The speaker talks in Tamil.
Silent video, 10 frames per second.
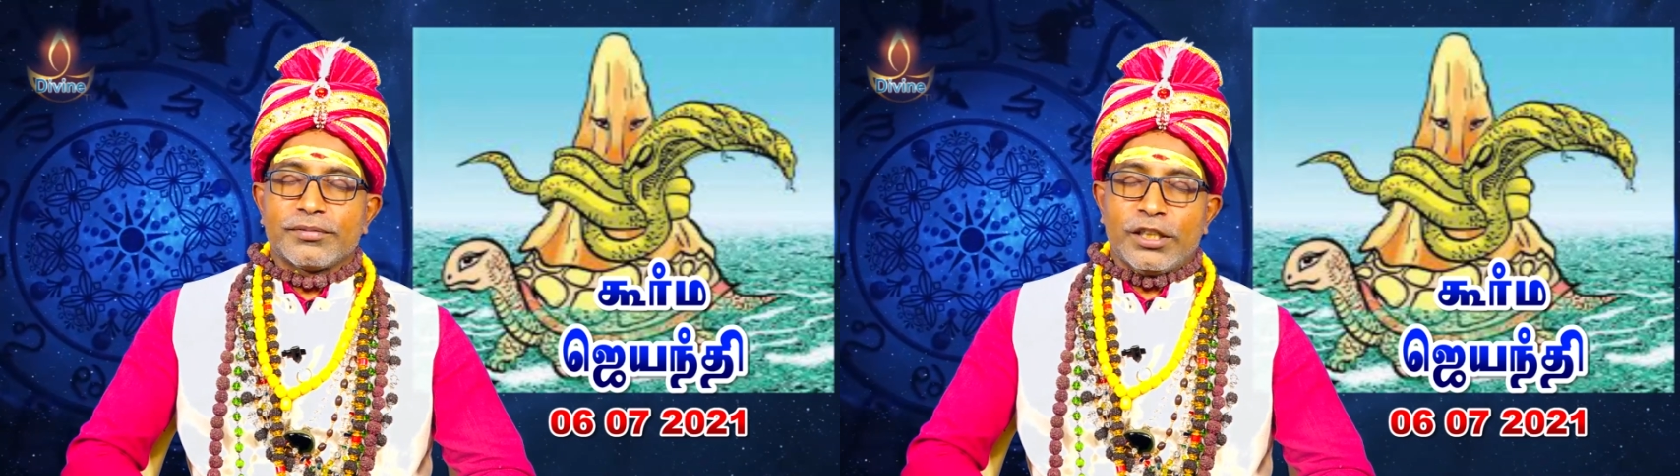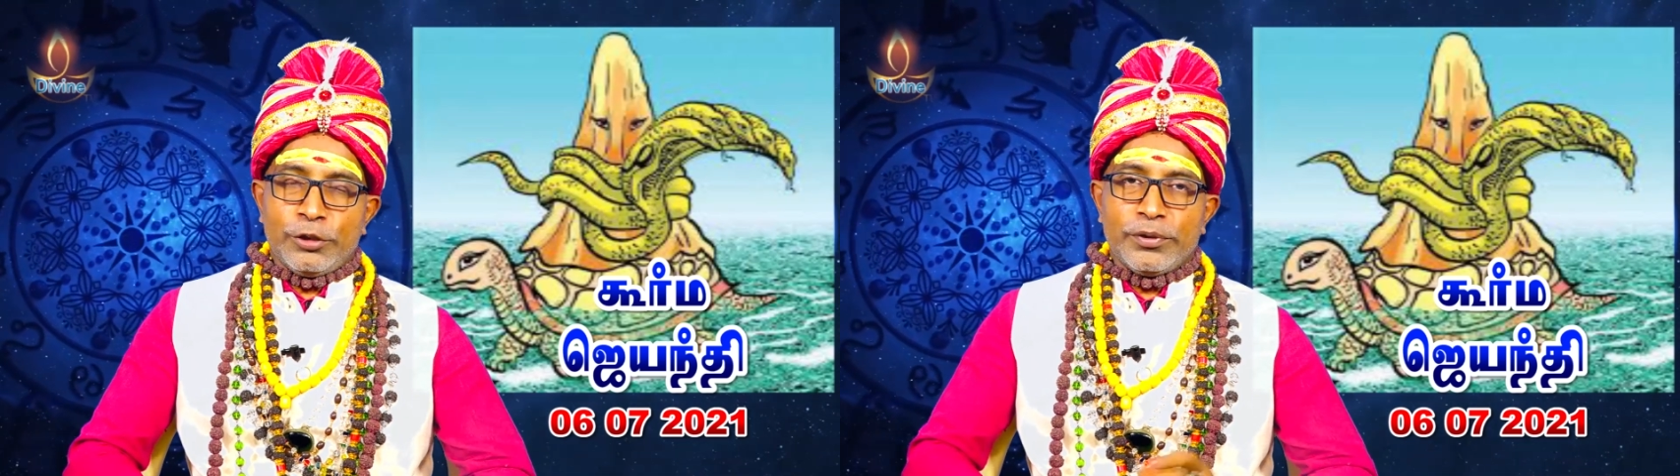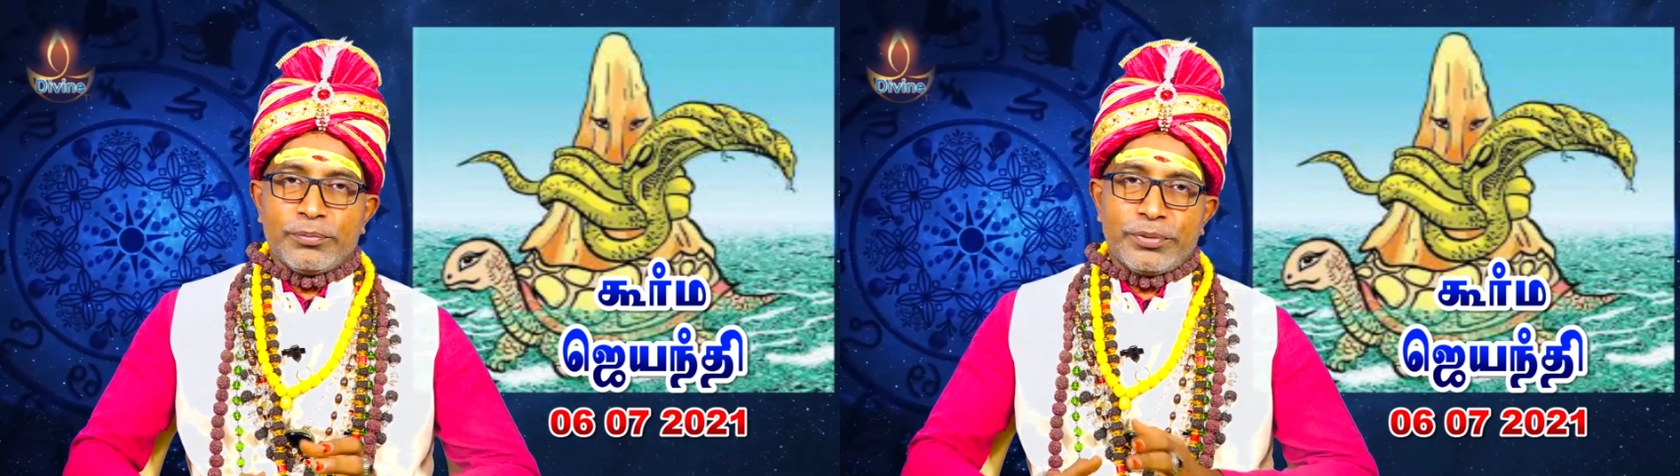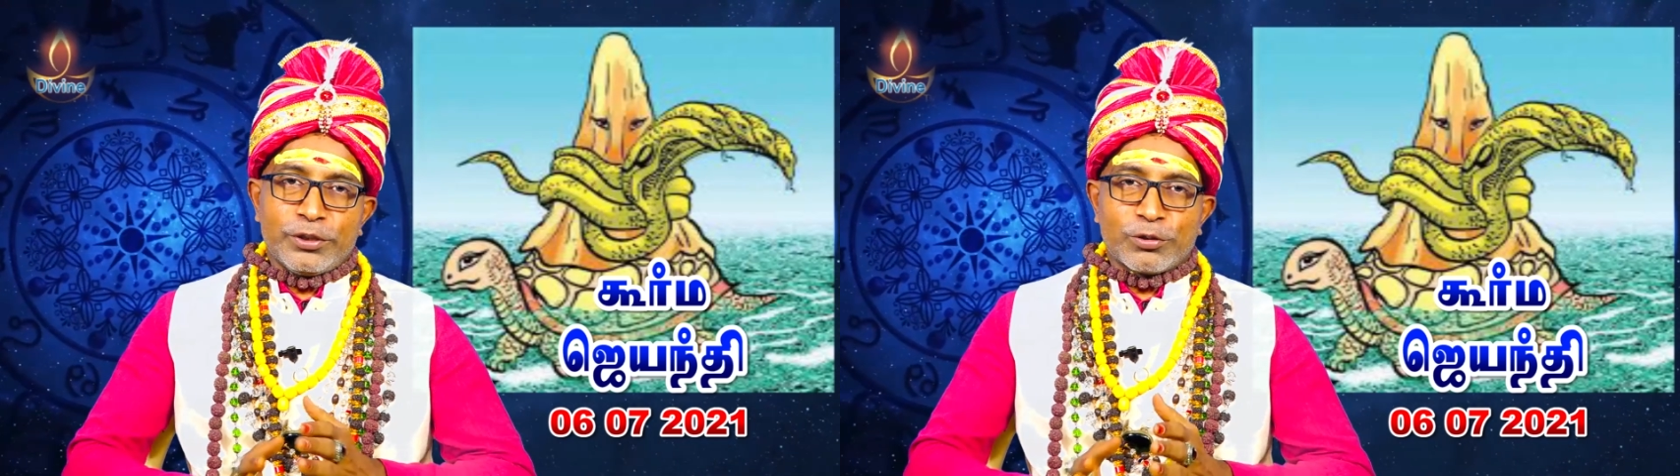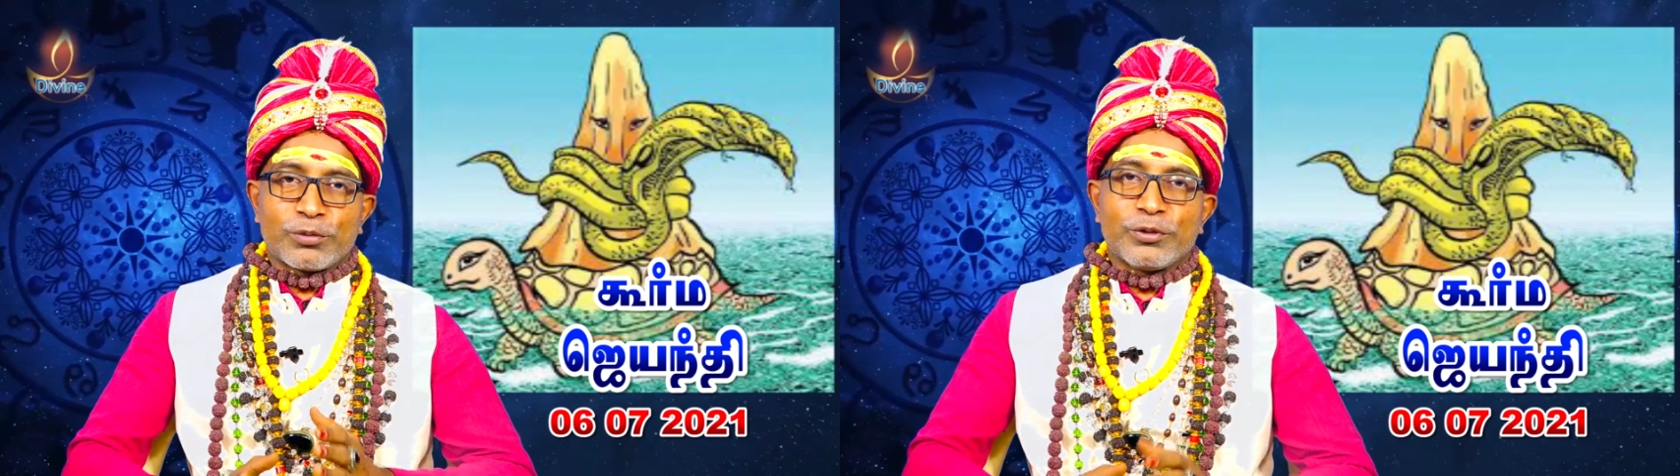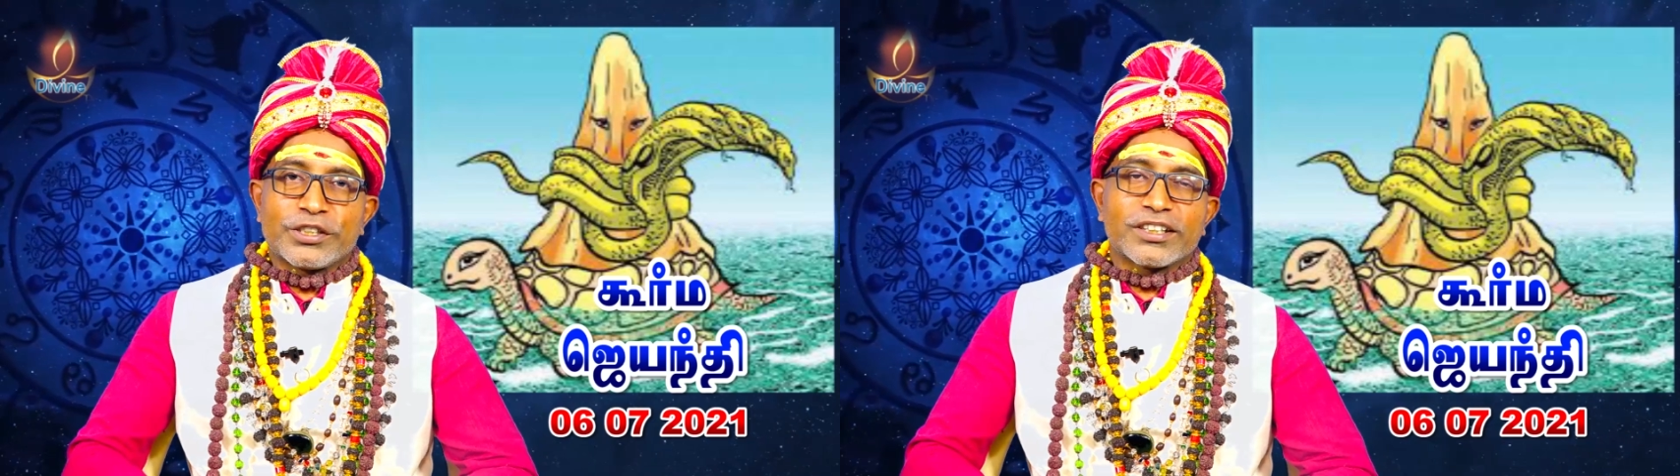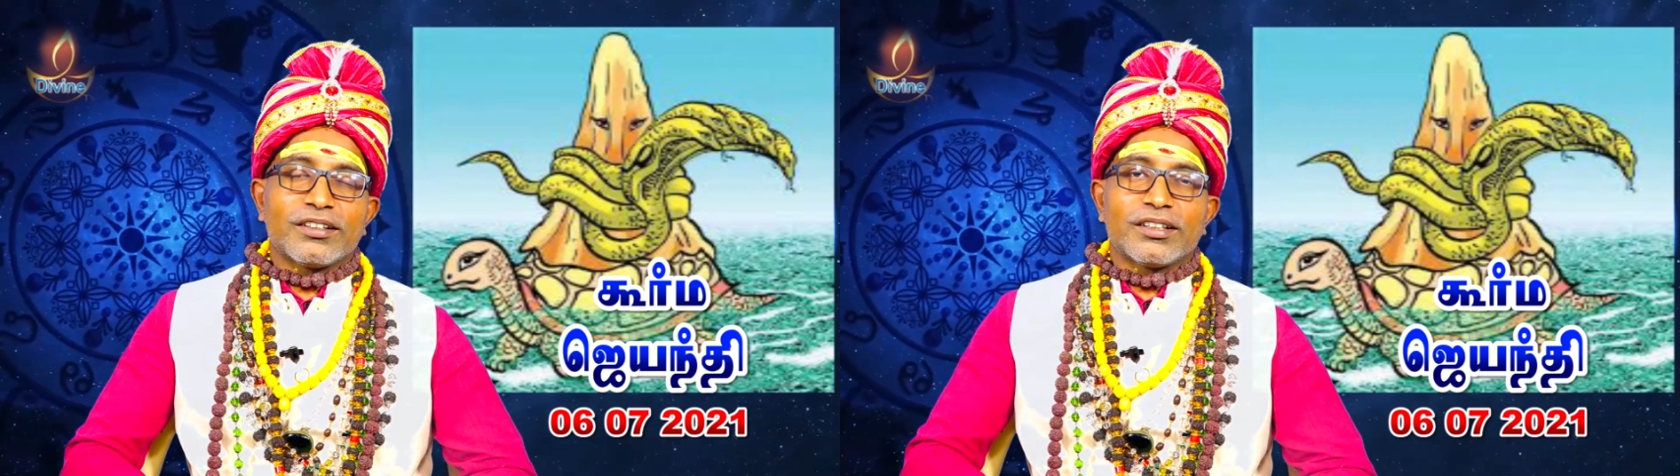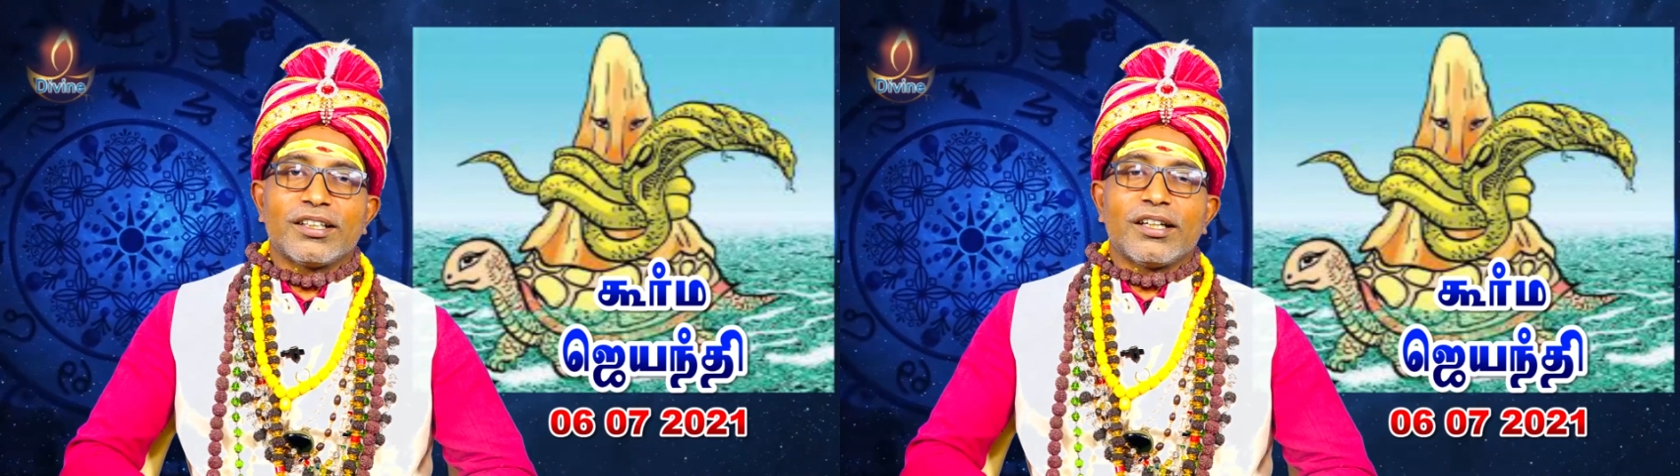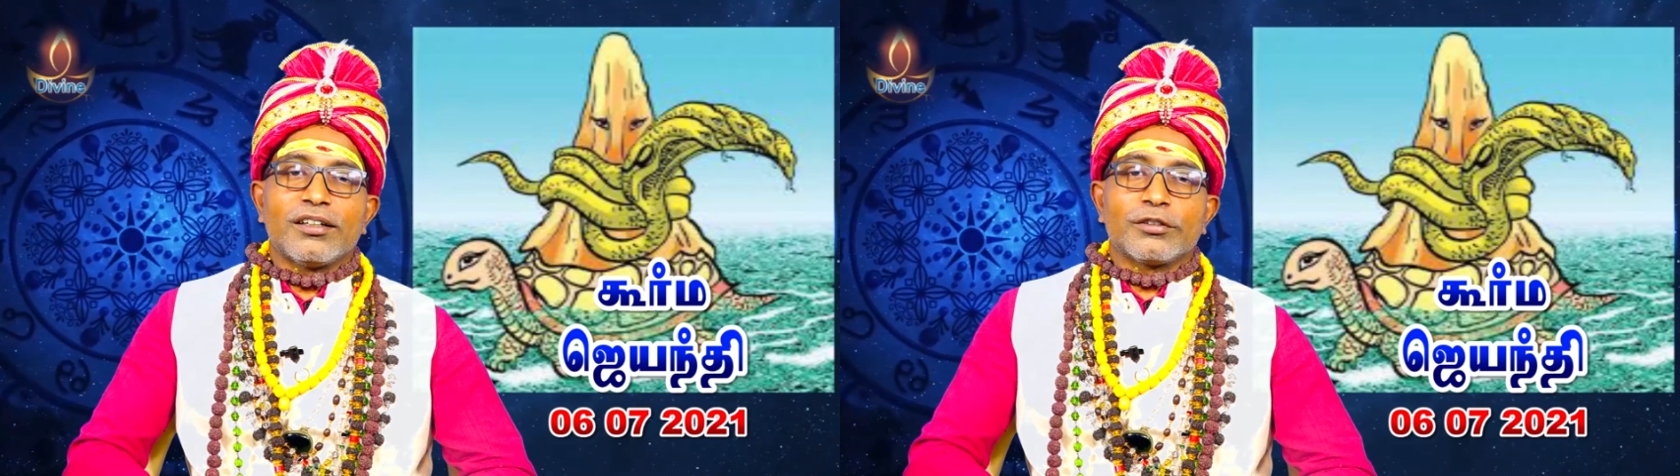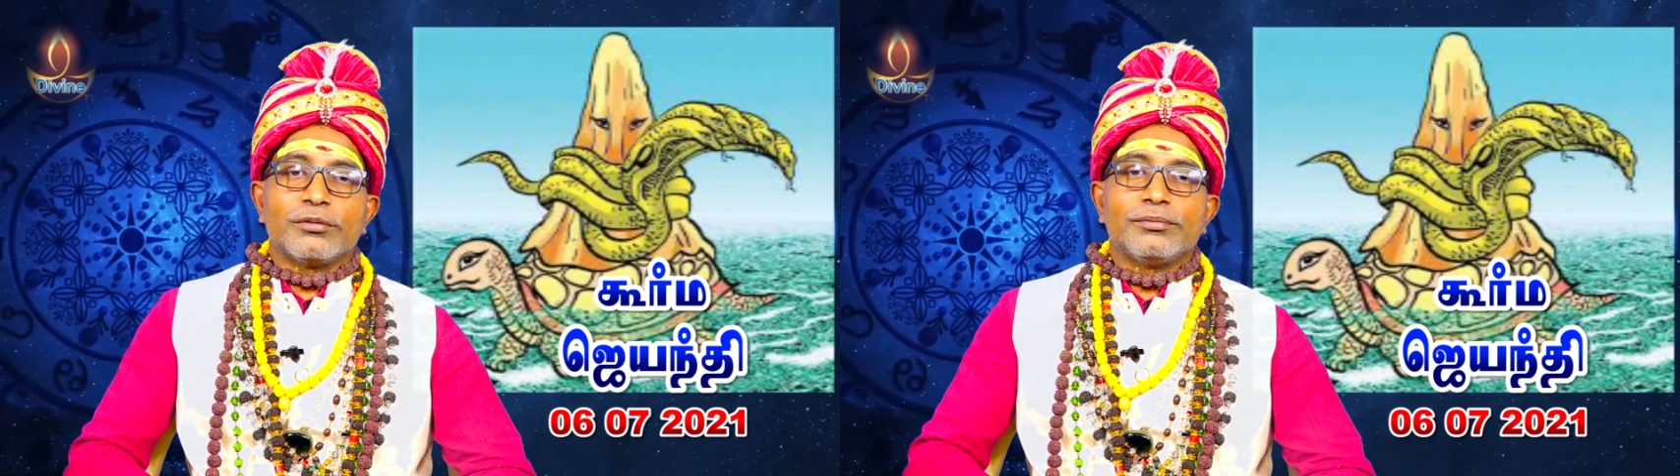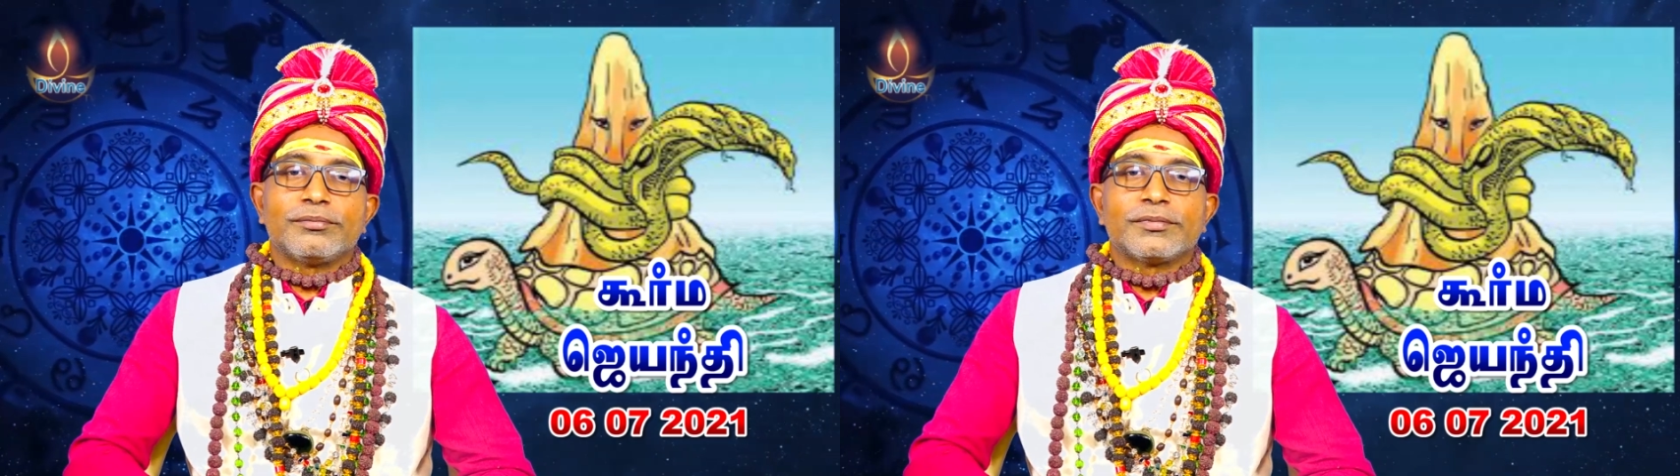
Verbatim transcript: ரெண்டு பேரும் இப்படி தொடர்பு வச்சுக்கலாம் அதான் நல்லாயிருக்கும்